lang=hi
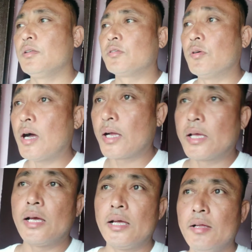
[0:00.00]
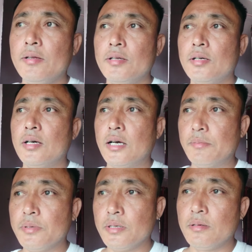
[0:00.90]
तो आ गया है
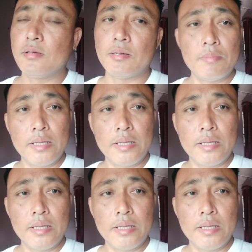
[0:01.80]
अभी हम